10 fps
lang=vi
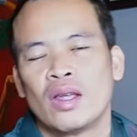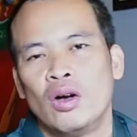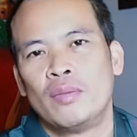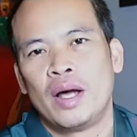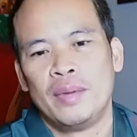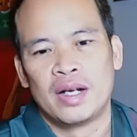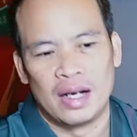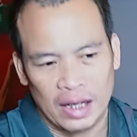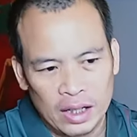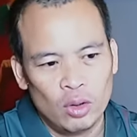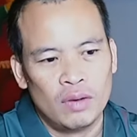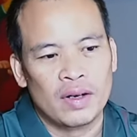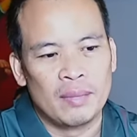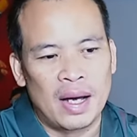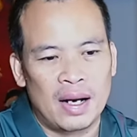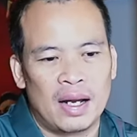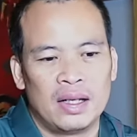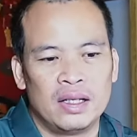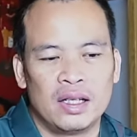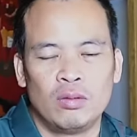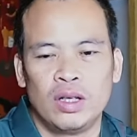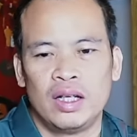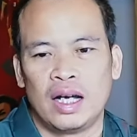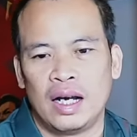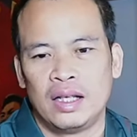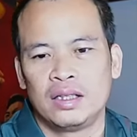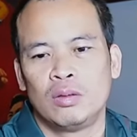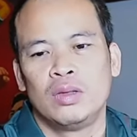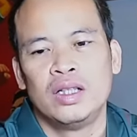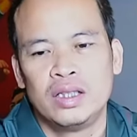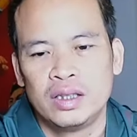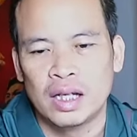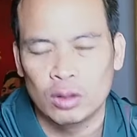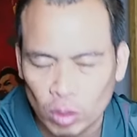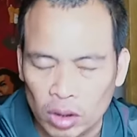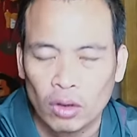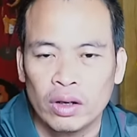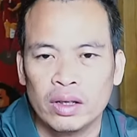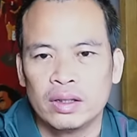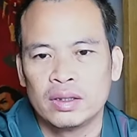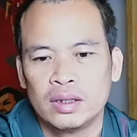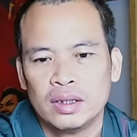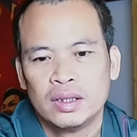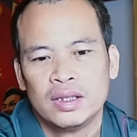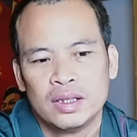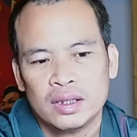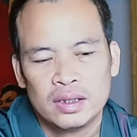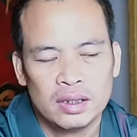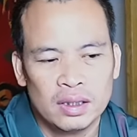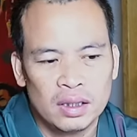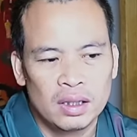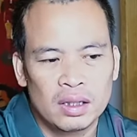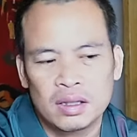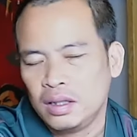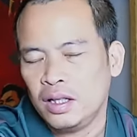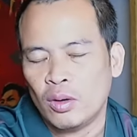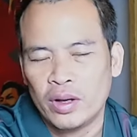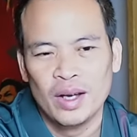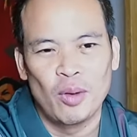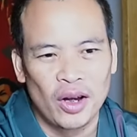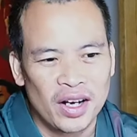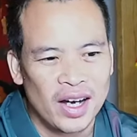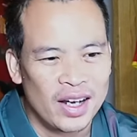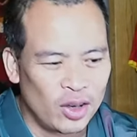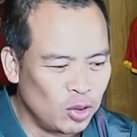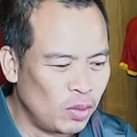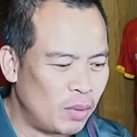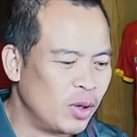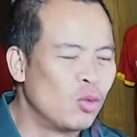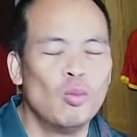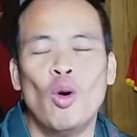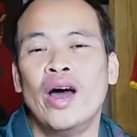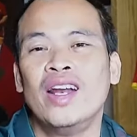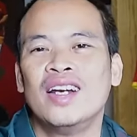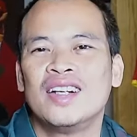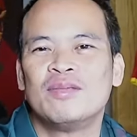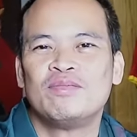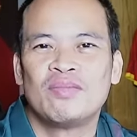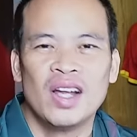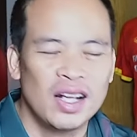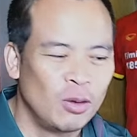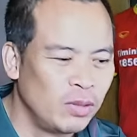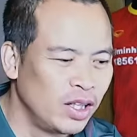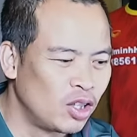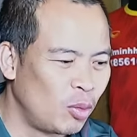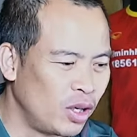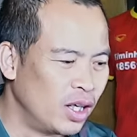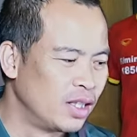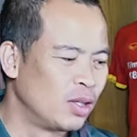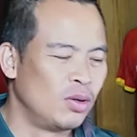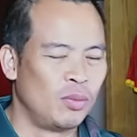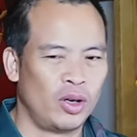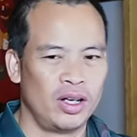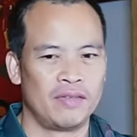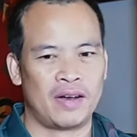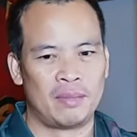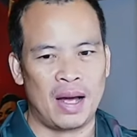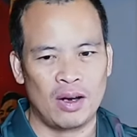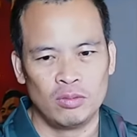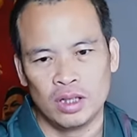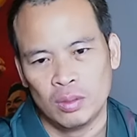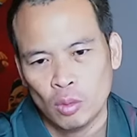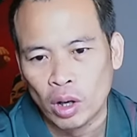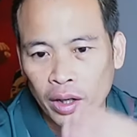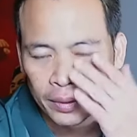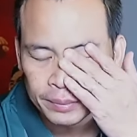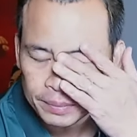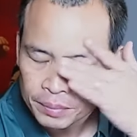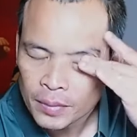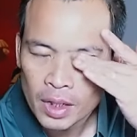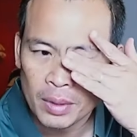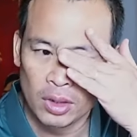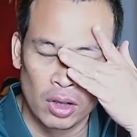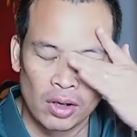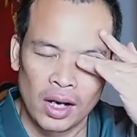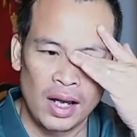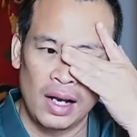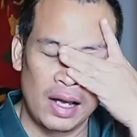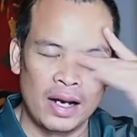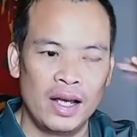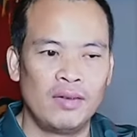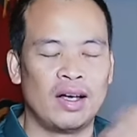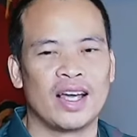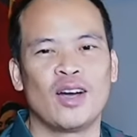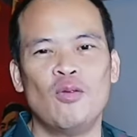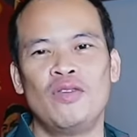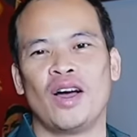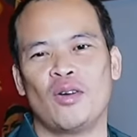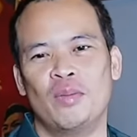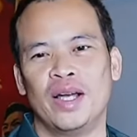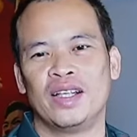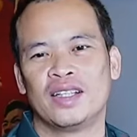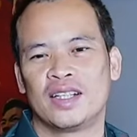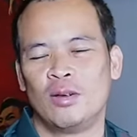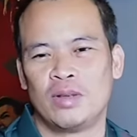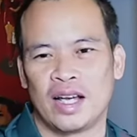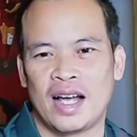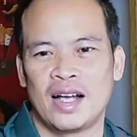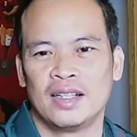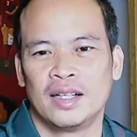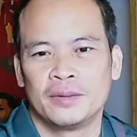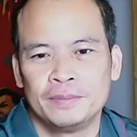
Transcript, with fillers: Hôm nay mình khẳng định luôn với các bạn là những cái thông tin này là những thông tin chính xác tuyệt đối. Chứ nhiều khi mọi người, nói chung là mình cũng buồn, đưa thông tin cho mọi người xong rồi mọi người phản bác cũng rất là buồn. Nhưng mà thôi, có lẽ là đây cũng là cái công việc của mình, không thể khác được.